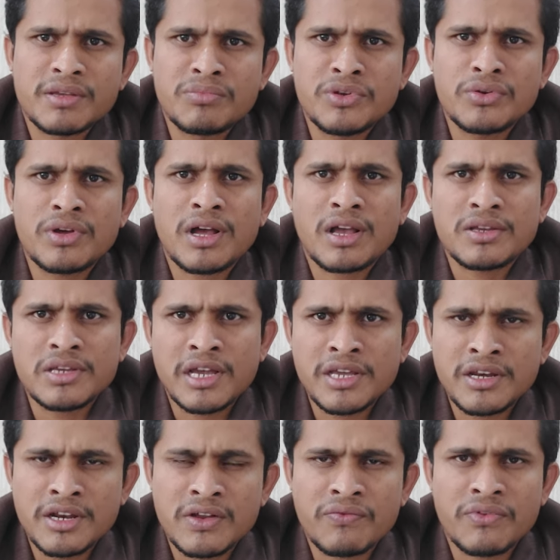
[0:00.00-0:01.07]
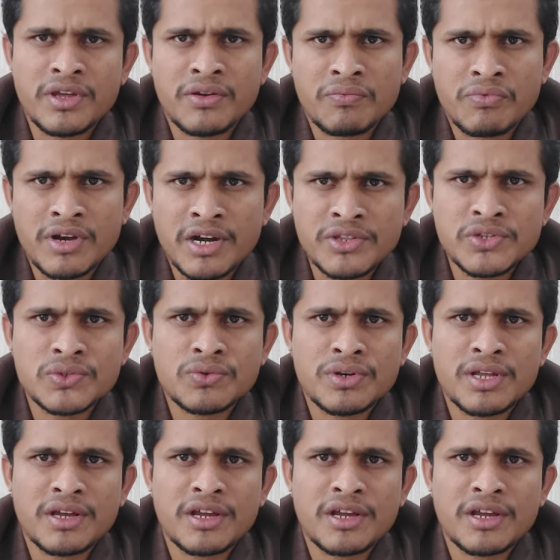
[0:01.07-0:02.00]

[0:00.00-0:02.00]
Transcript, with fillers: మీరు ఆ ఏరియాలో ఫ్లాట్ తీసుకున్నా